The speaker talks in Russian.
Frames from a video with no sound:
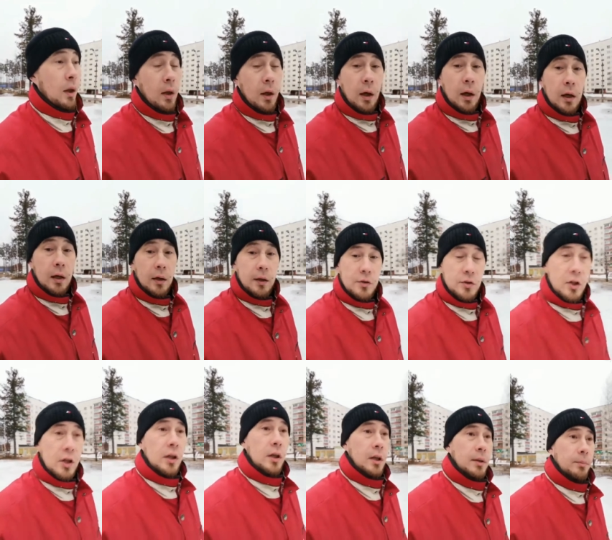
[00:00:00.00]
э,
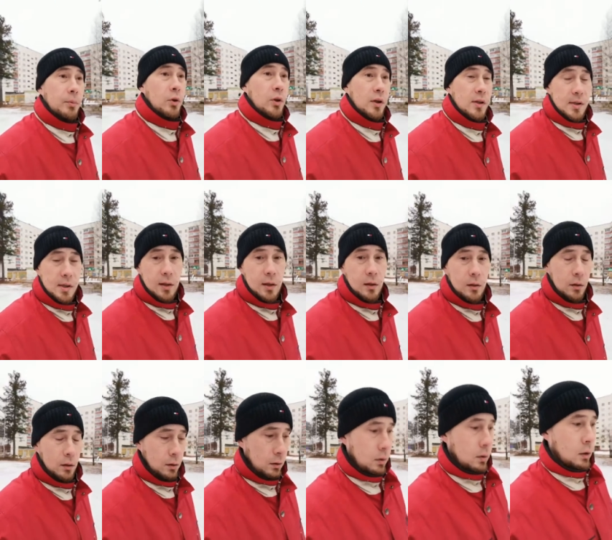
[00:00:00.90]
чей ребенок затеял,
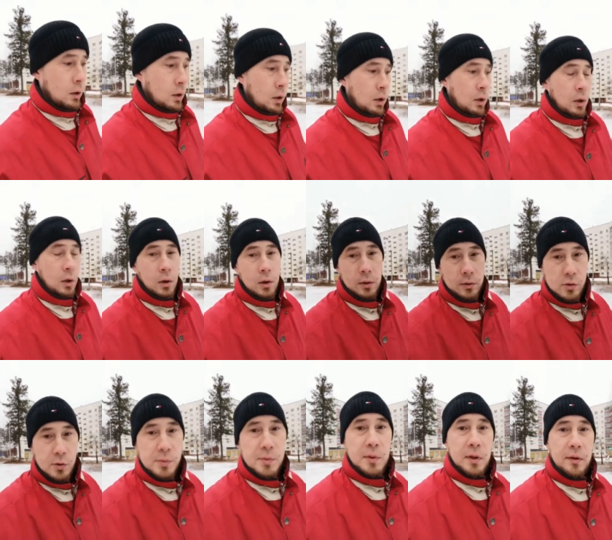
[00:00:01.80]

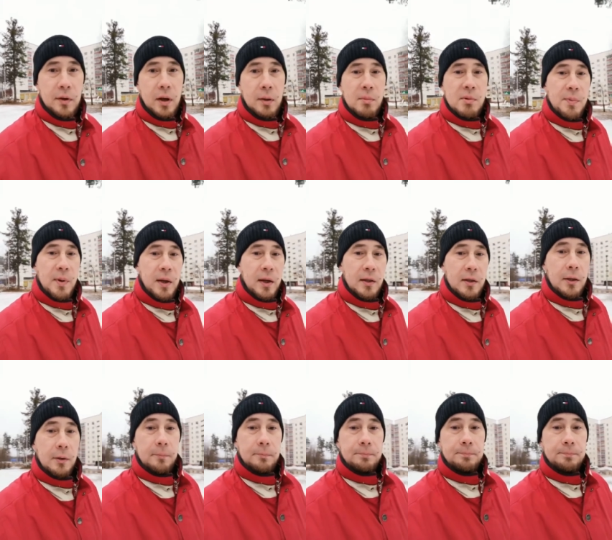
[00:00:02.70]
собственно говоря, беспорядки.